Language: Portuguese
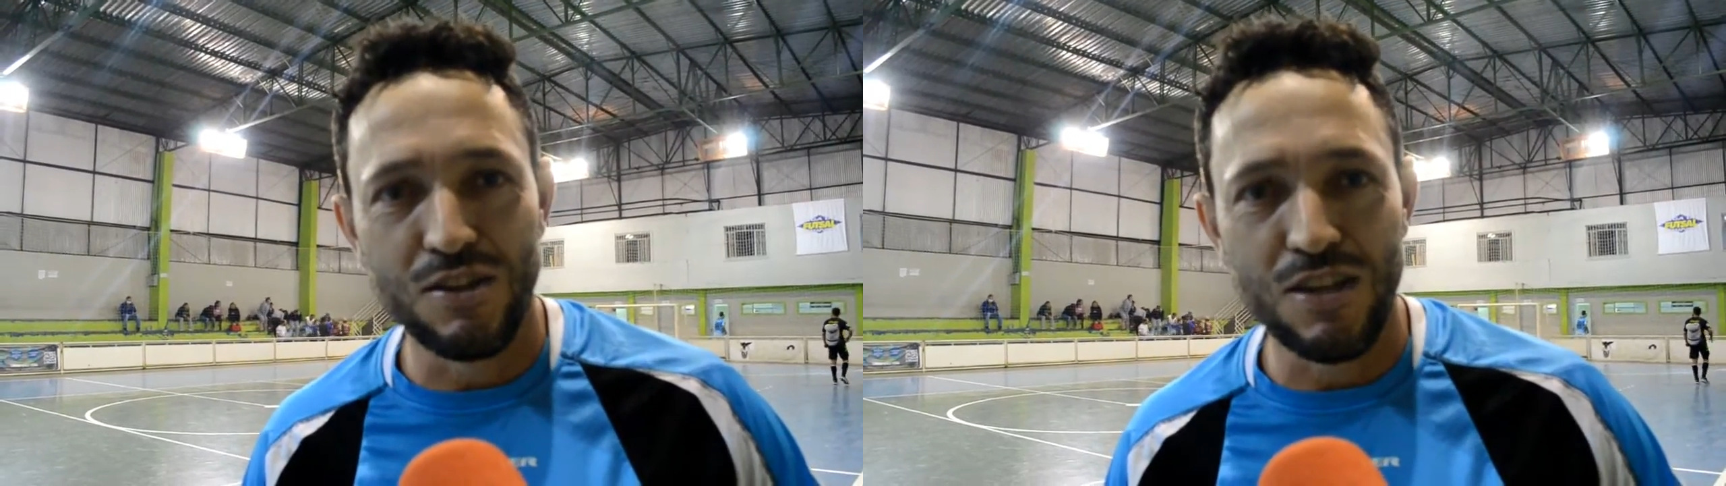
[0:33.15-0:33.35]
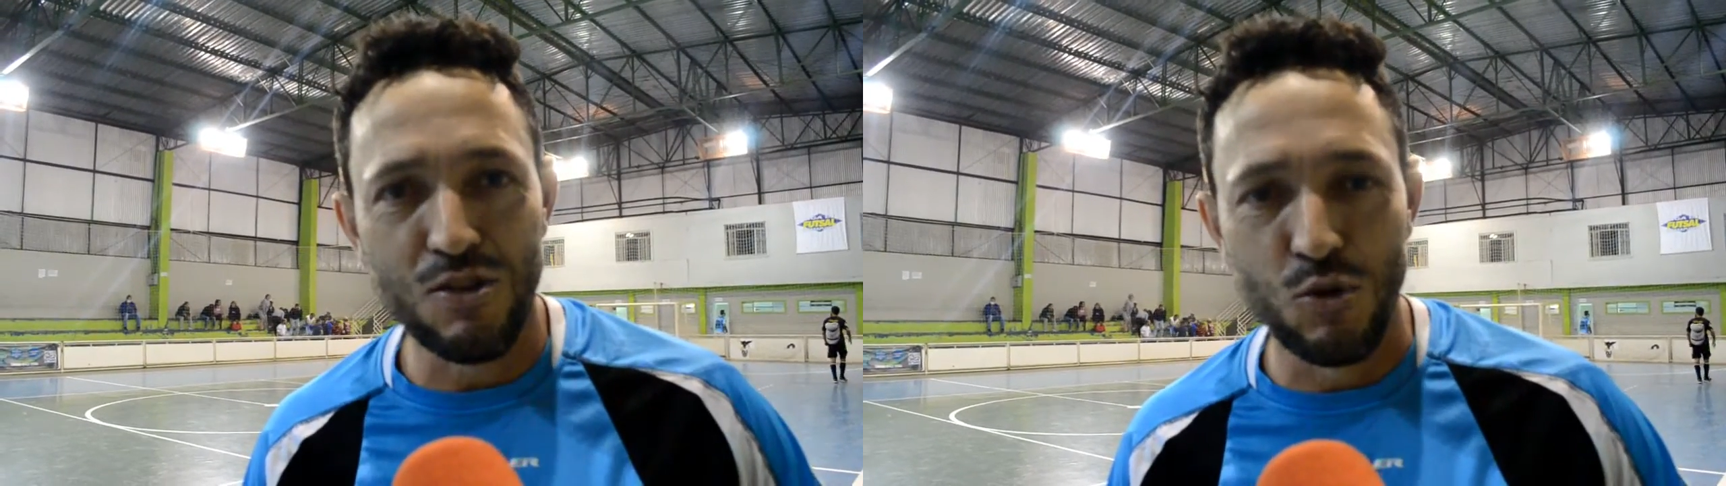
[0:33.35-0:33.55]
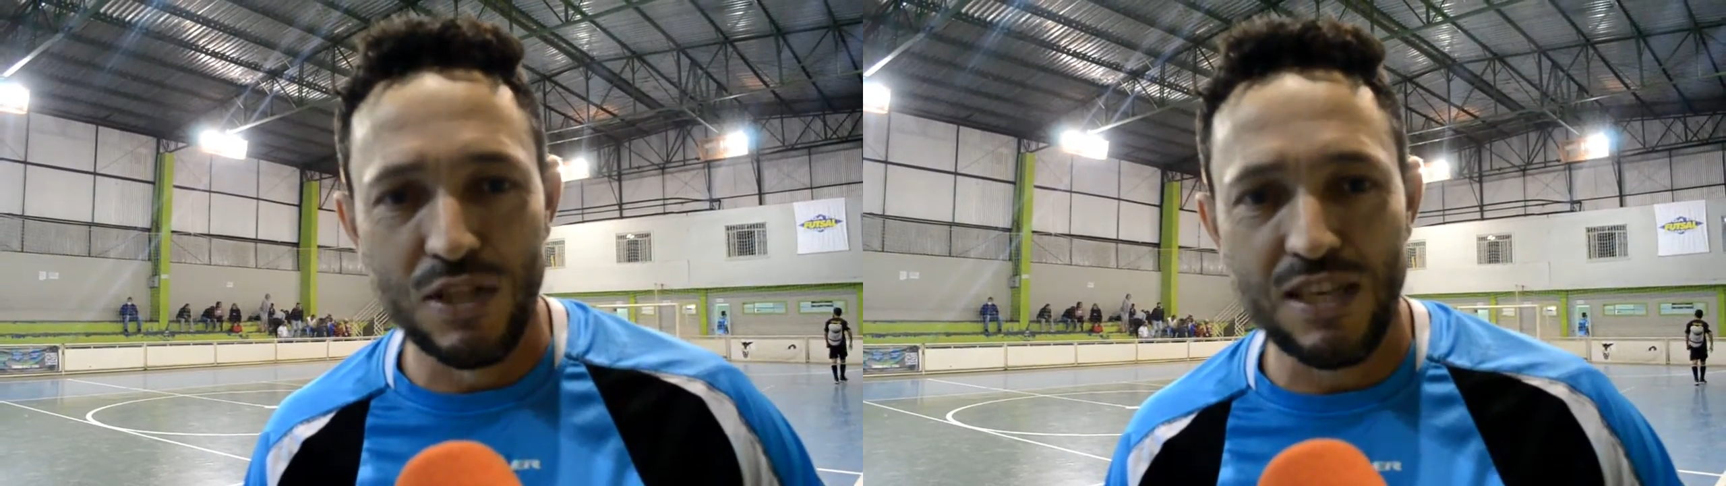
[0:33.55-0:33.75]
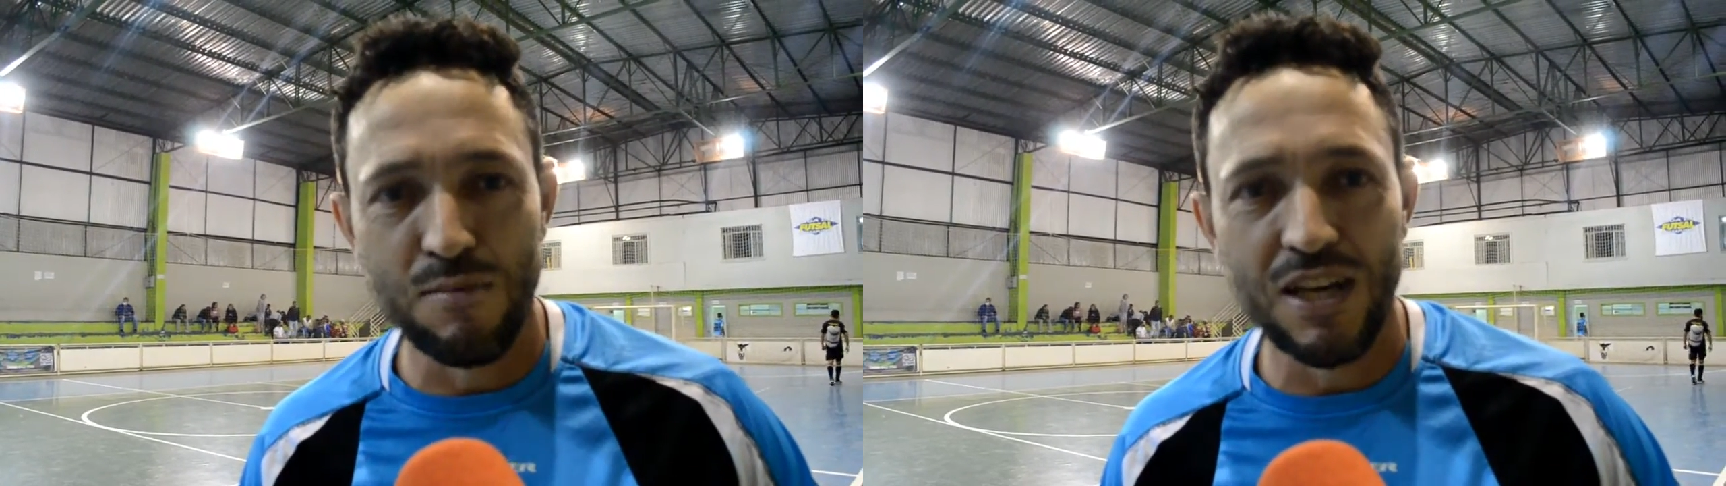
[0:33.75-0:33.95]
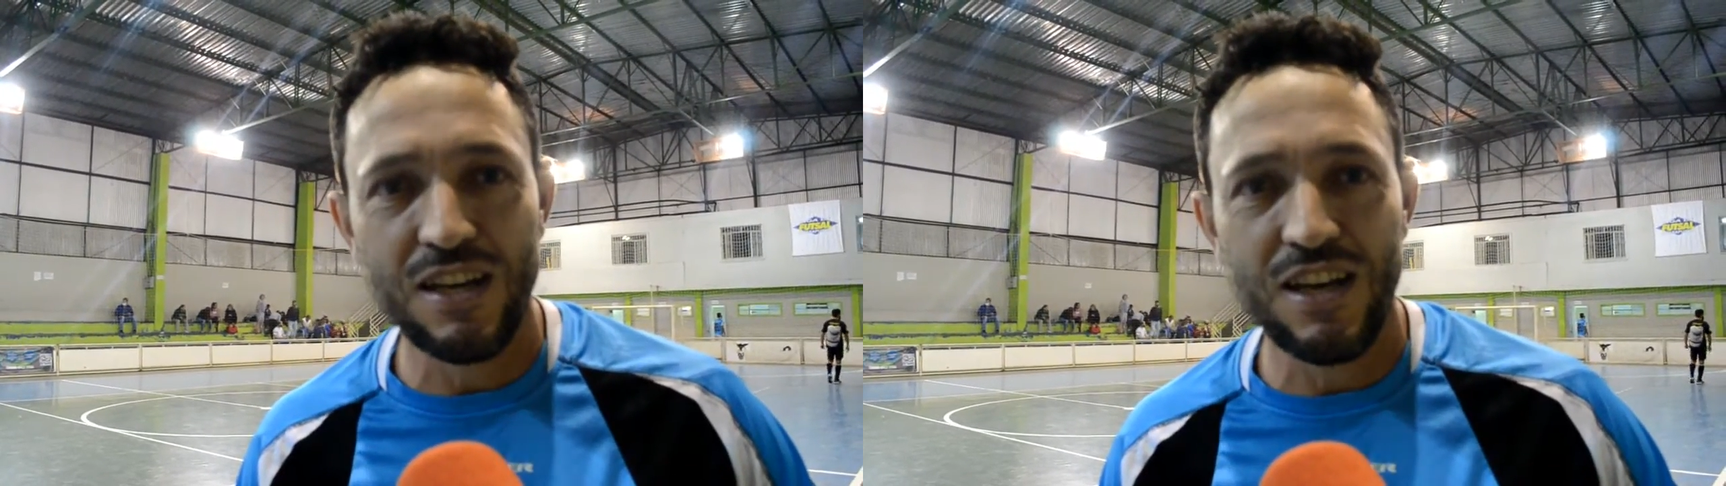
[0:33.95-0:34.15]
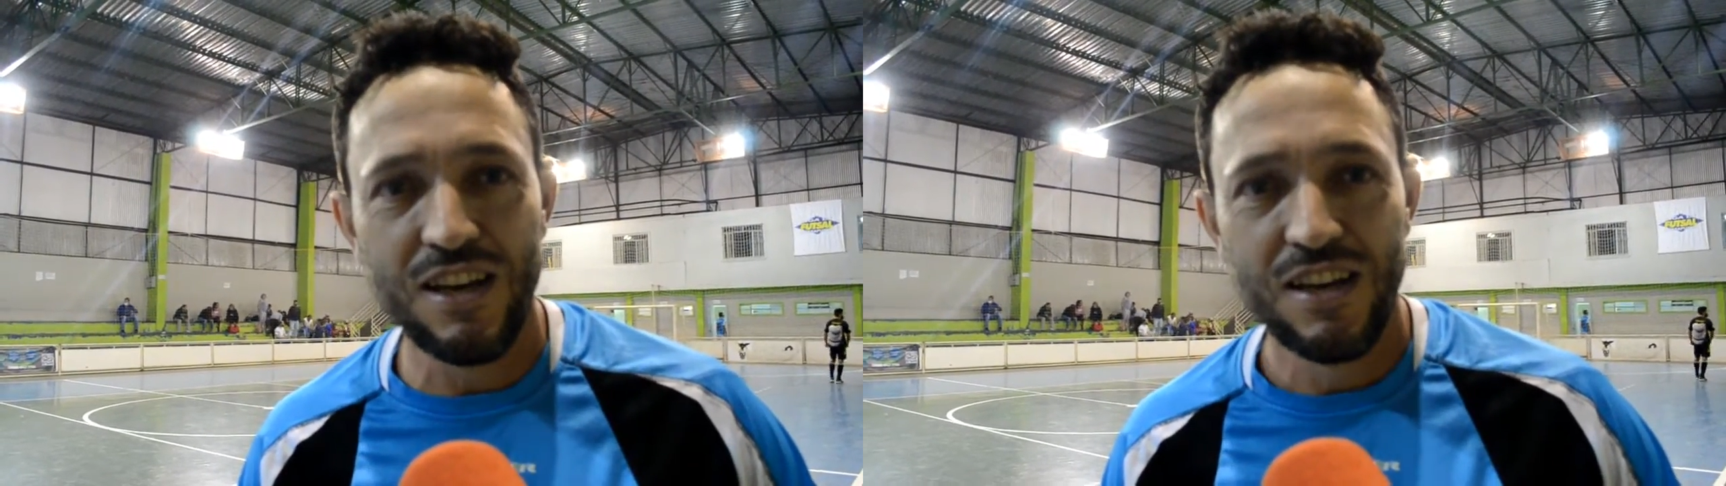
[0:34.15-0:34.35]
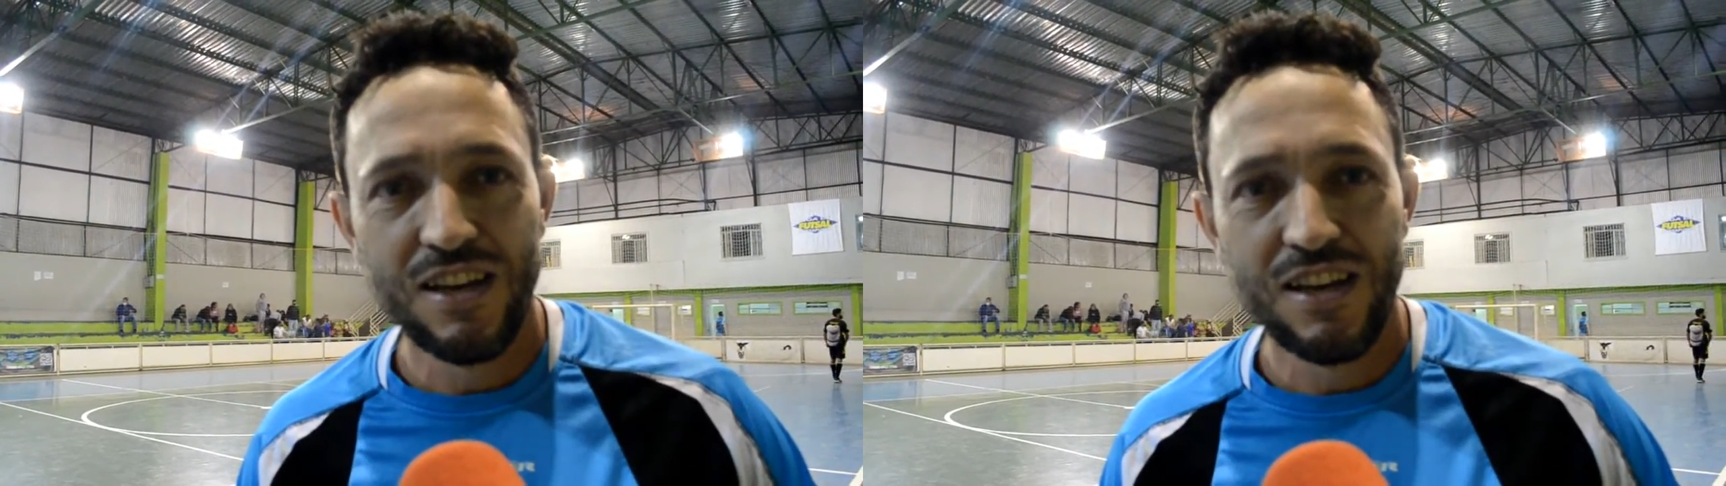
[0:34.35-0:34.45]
em duas semanas aí.